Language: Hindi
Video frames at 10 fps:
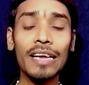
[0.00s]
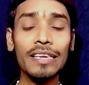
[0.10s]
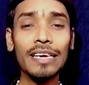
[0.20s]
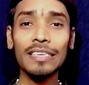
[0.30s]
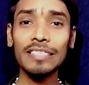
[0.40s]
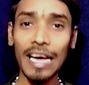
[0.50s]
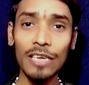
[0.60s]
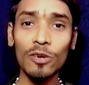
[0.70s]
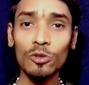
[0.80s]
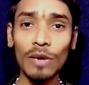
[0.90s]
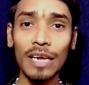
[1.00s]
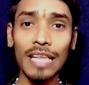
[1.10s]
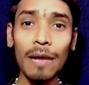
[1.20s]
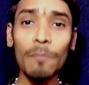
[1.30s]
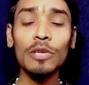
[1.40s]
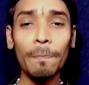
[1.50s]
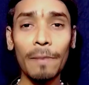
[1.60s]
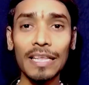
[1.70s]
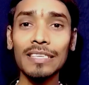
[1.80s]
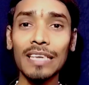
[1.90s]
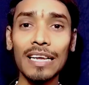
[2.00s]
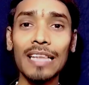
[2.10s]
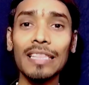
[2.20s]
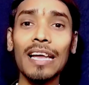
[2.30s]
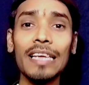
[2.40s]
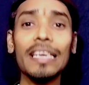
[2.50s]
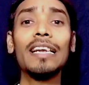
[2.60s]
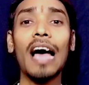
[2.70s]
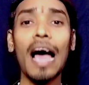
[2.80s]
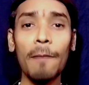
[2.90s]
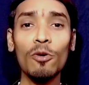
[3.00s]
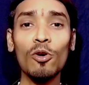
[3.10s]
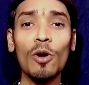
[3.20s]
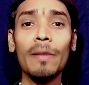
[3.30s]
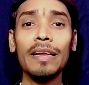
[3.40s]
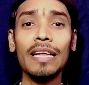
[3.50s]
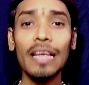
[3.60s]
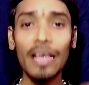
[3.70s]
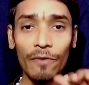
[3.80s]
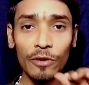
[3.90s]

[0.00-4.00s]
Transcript: रिजल्ट जारी हो चुका था मुझे पता चल गया था लेकिन आप लोगों को मैंने